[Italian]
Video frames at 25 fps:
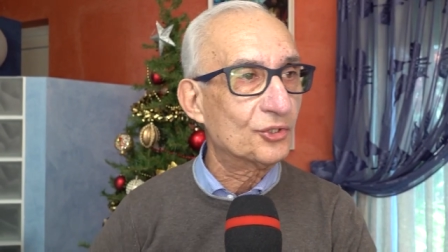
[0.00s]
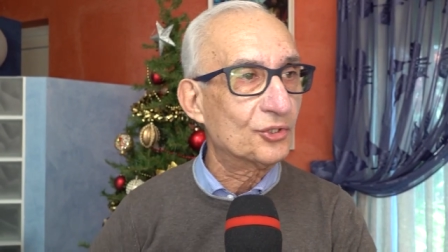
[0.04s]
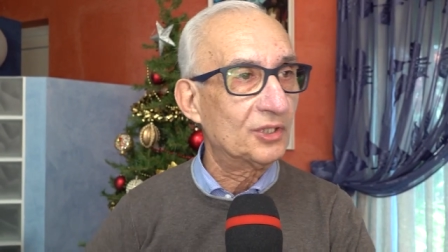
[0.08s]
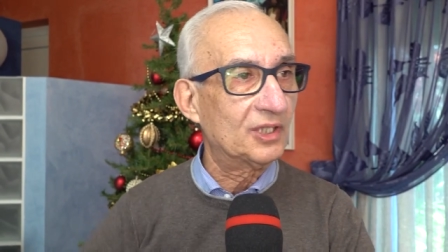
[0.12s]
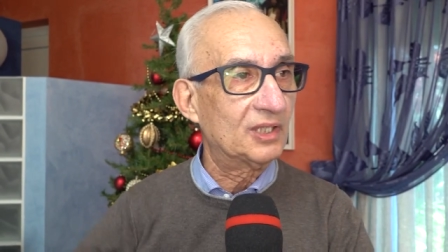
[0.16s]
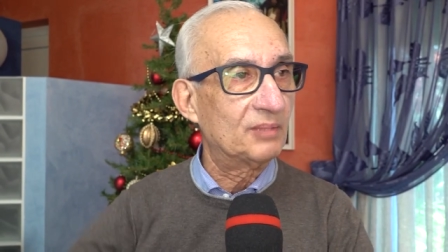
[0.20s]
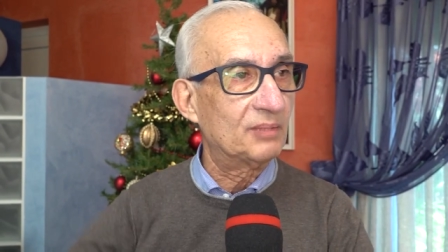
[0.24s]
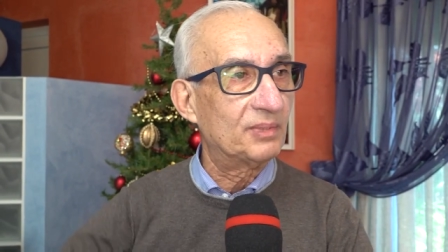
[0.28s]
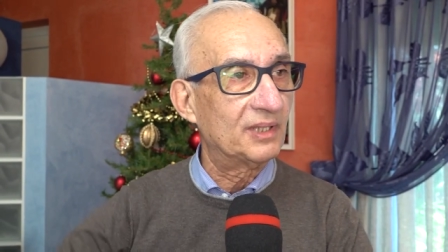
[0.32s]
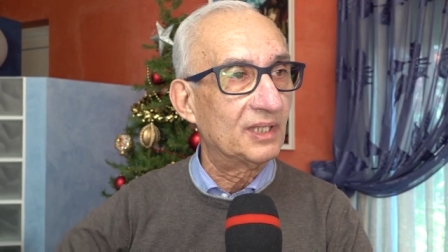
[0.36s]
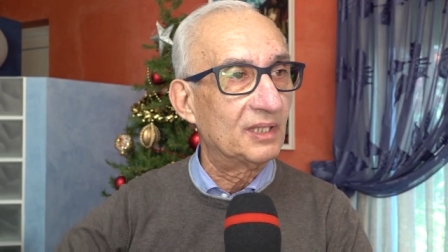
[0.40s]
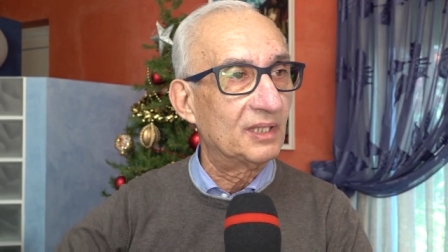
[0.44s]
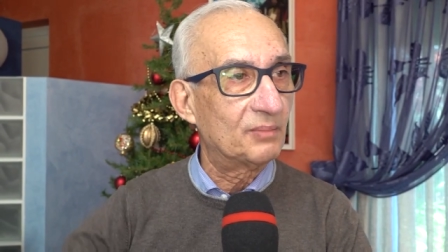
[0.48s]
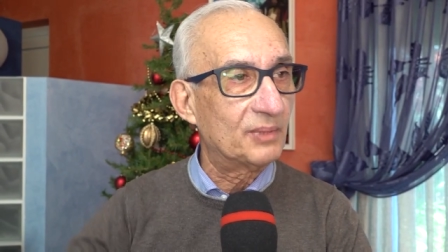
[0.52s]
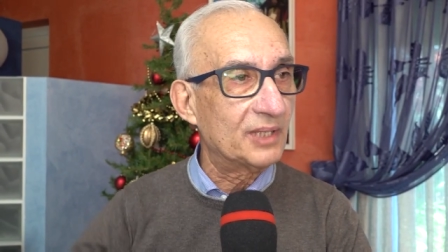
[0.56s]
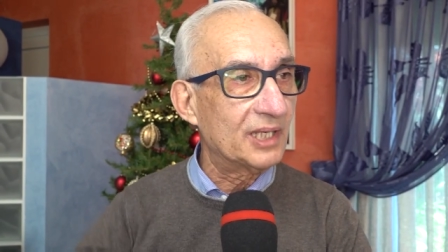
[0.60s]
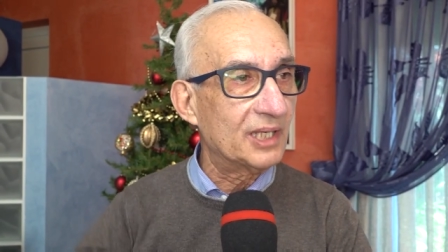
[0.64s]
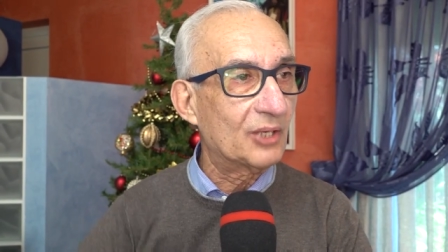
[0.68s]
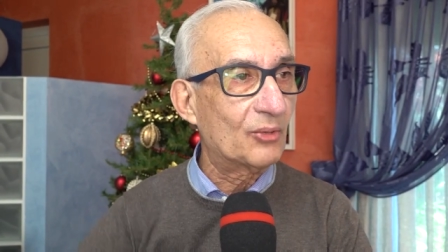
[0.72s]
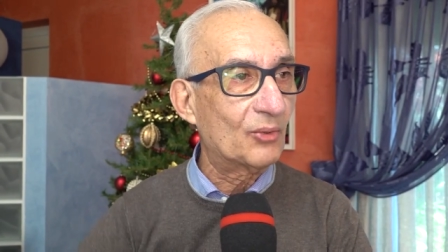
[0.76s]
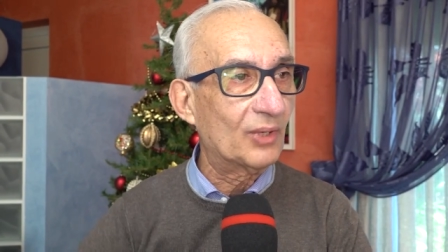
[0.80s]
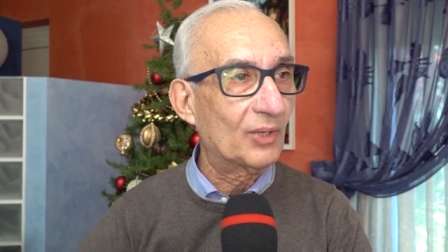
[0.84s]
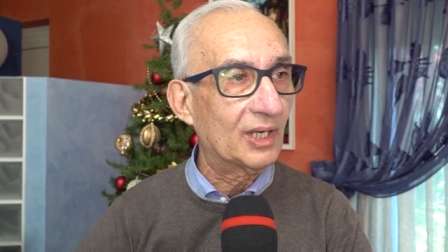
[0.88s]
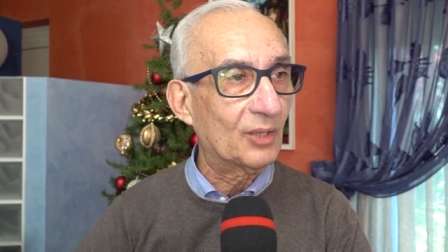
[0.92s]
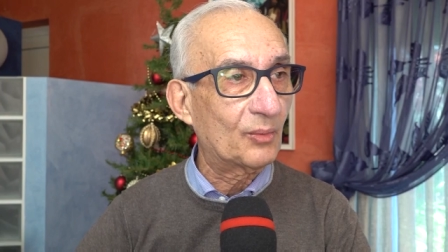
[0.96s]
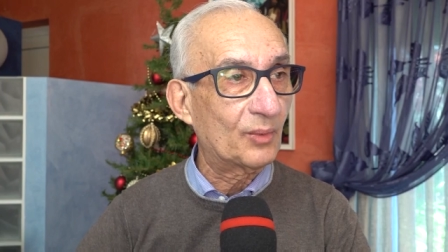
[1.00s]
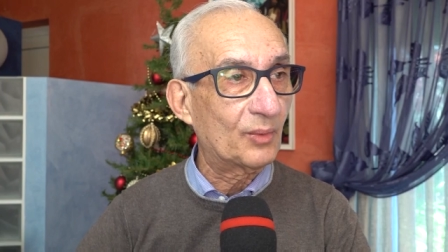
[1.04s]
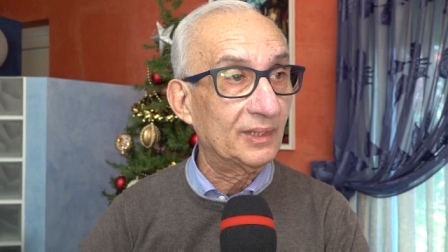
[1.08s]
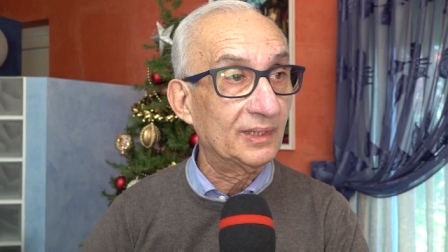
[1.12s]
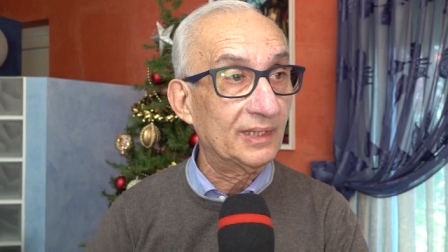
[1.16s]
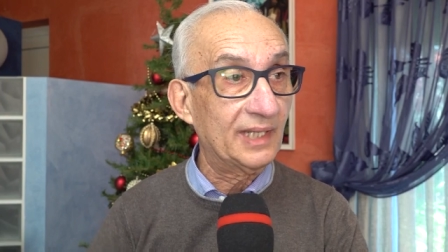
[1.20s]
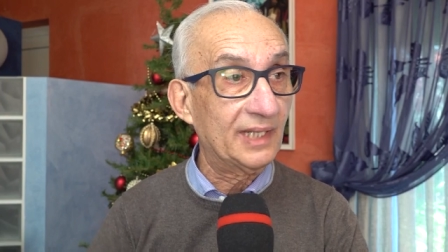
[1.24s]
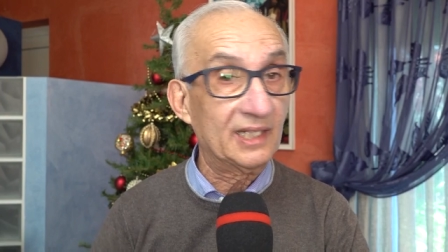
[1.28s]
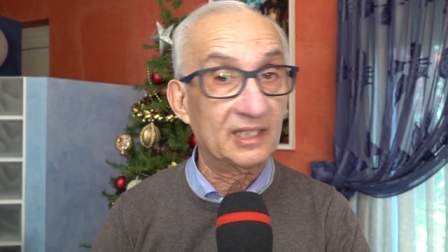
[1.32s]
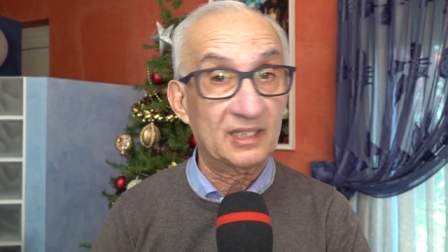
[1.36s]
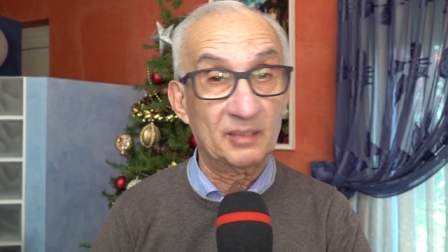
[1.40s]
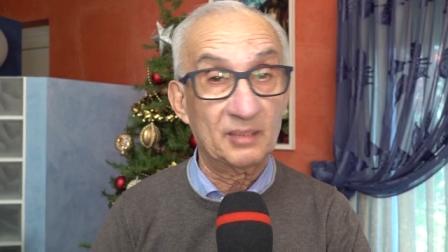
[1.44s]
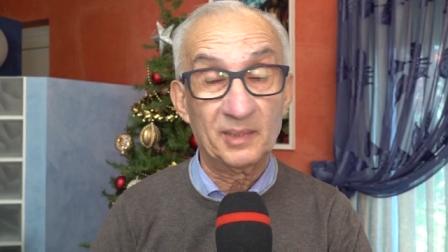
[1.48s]
ci ripete Biripiccolo e
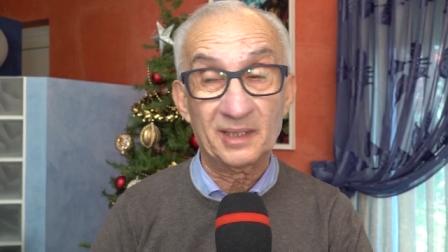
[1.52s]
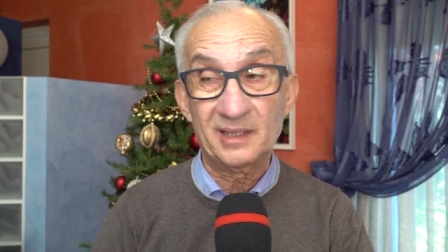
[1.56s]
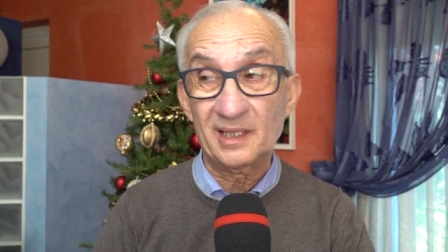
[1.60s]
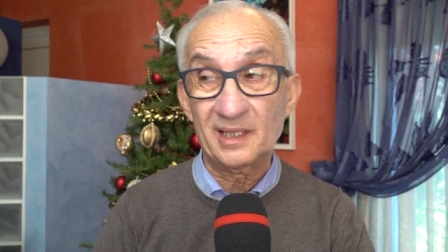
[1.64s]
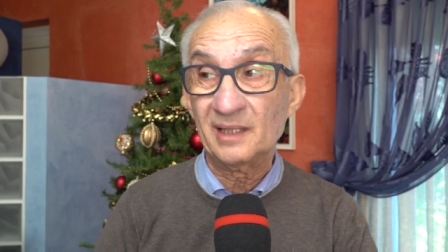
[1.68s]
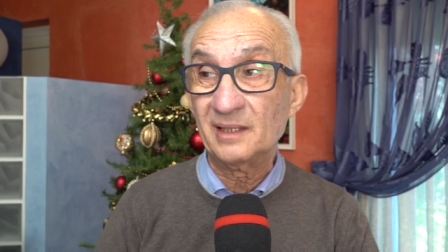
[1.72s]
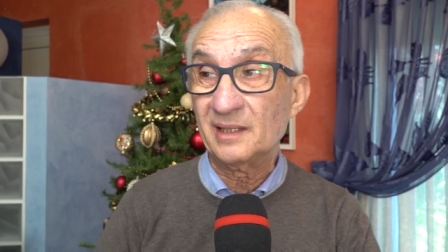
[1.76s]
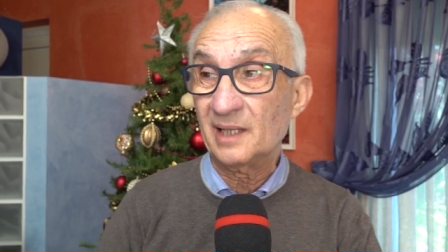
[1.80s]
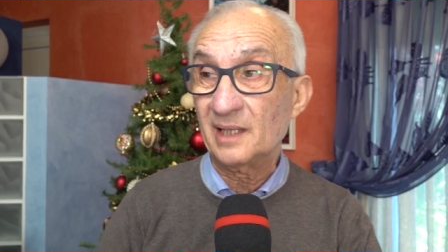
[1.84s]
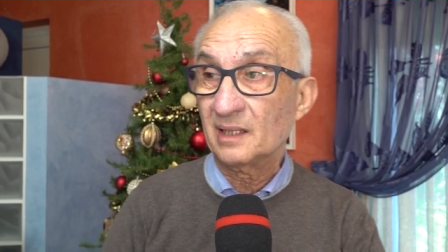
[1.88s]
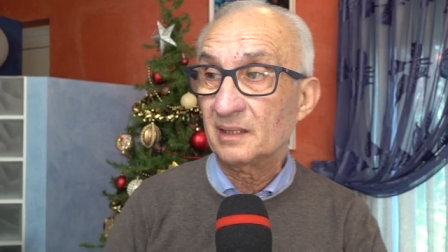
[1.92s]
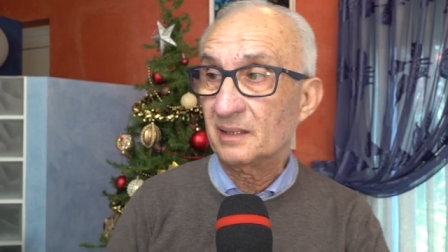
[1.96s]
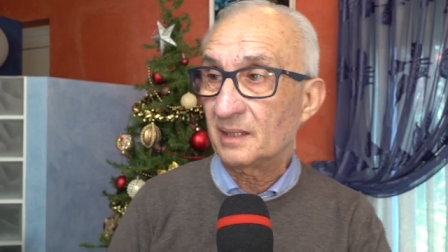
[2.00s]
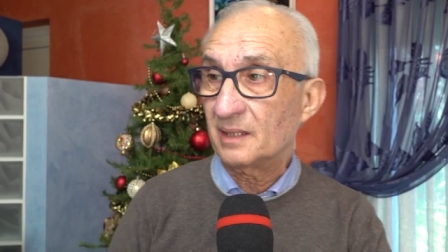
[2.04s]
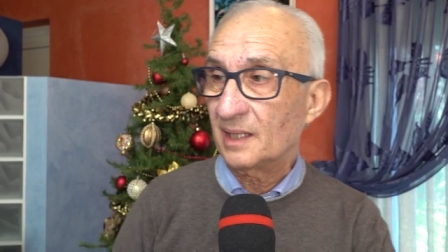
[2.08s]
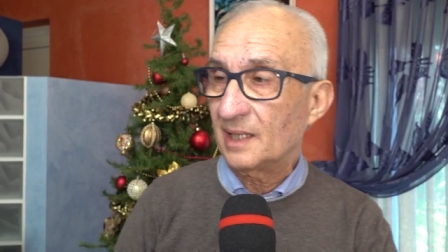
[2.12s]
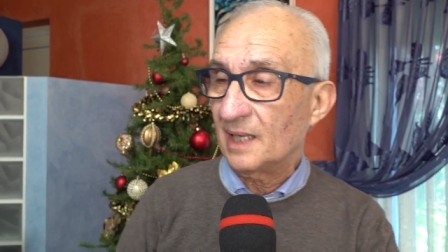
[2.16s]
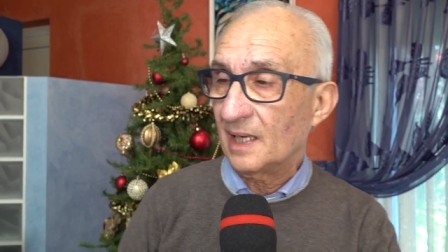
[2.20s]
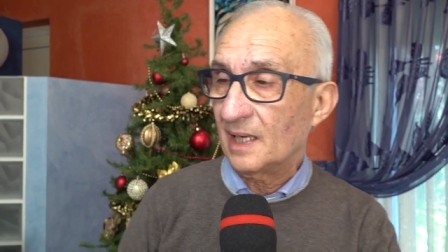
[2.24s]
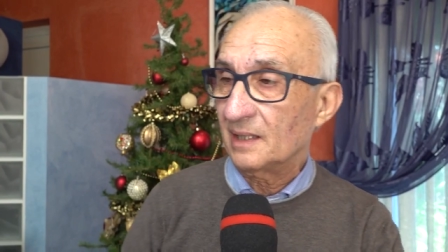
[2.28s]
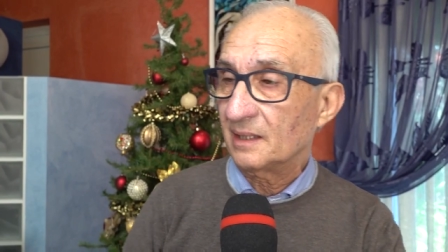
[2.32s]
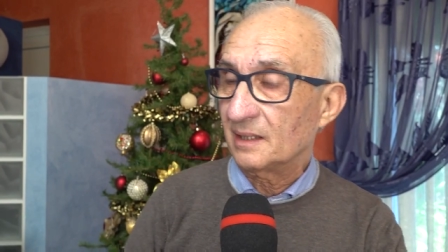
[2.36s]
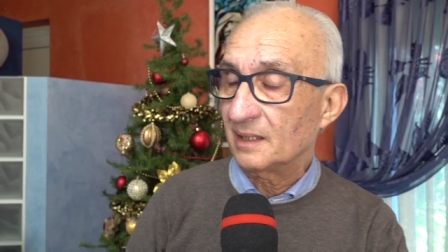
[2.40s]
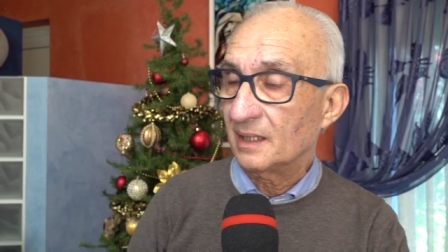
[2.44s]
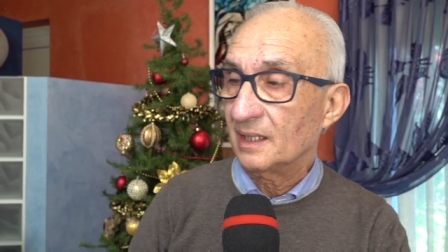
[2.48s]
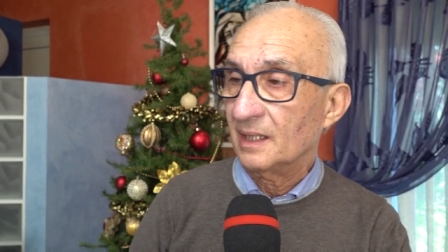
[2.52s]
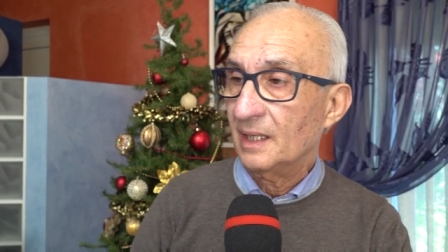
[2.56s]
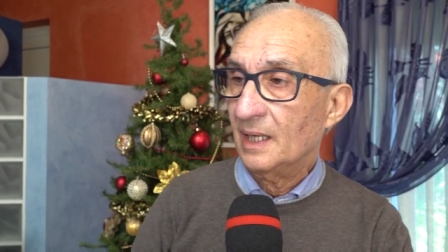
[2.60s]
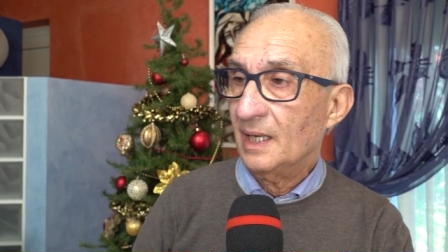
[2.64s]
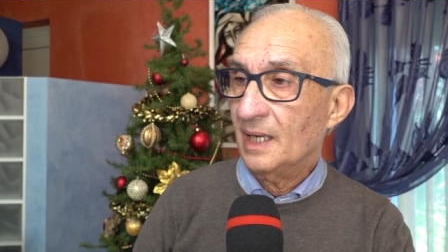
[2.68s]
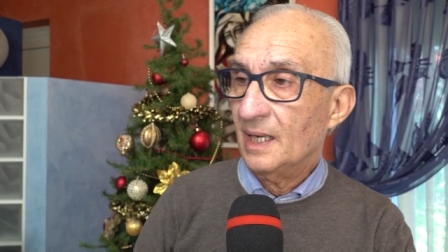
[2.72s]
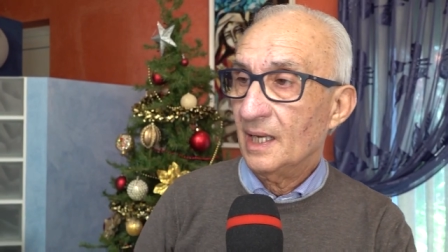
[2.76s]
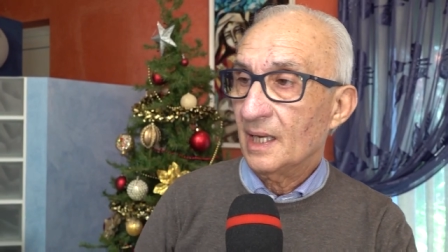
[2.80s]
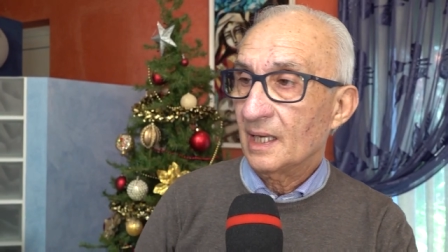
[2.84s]
quant'altro, ma tanti altri canti